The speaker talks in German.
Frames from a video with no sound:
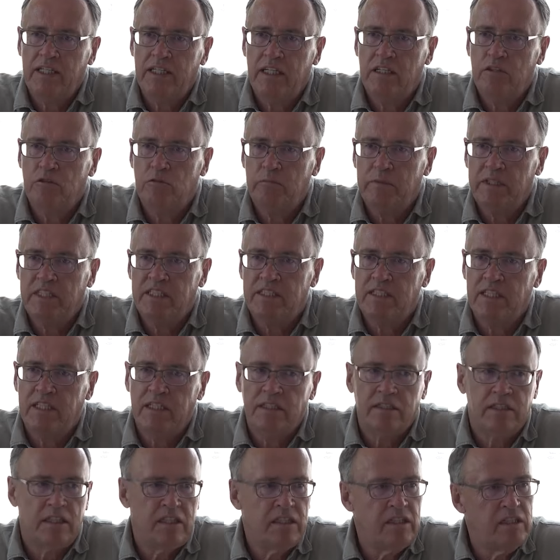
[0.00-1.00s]
hat sich die
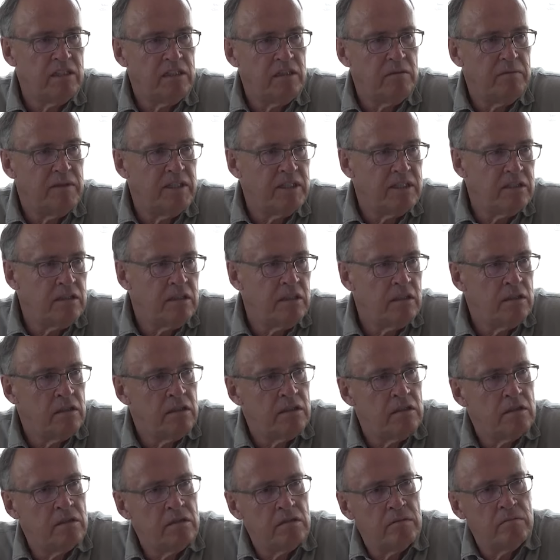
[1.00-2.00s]
Wettersituation
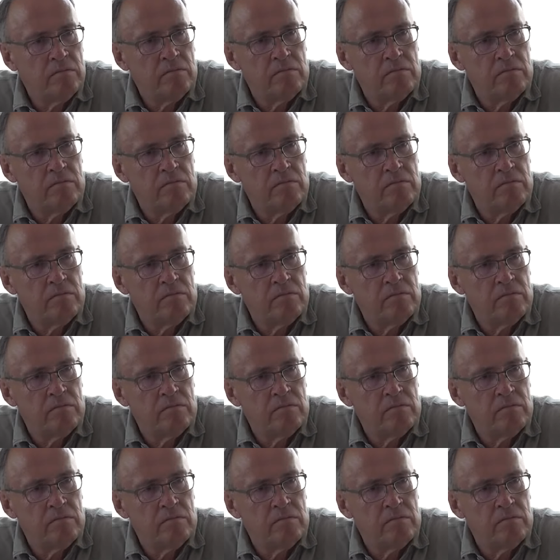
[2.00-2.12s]
verbessert.